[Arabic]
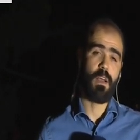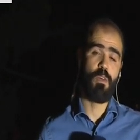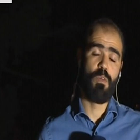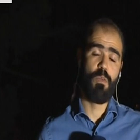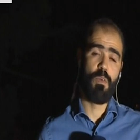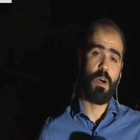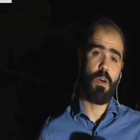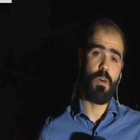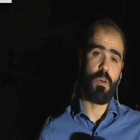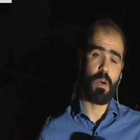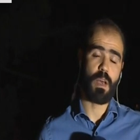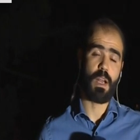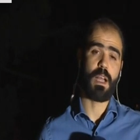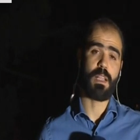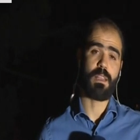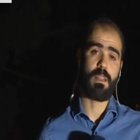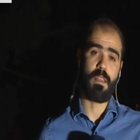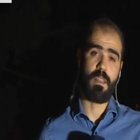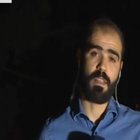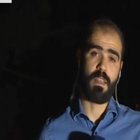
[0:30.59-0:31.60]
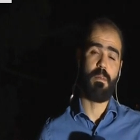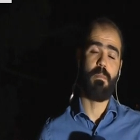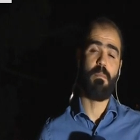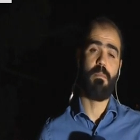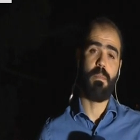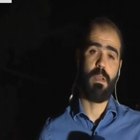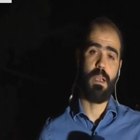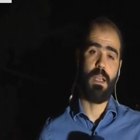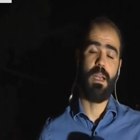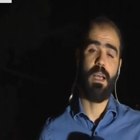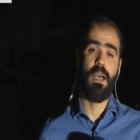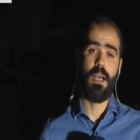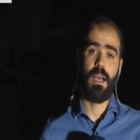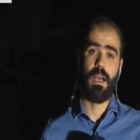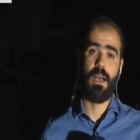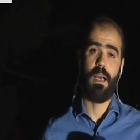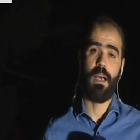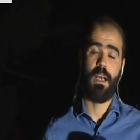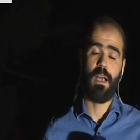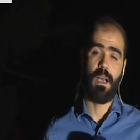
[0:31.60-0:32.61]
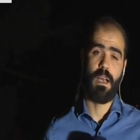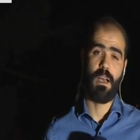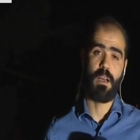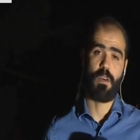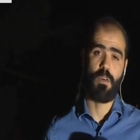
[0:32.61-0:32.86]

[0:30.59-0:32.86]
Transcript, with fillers: قوه اخرى تنضم الى آه،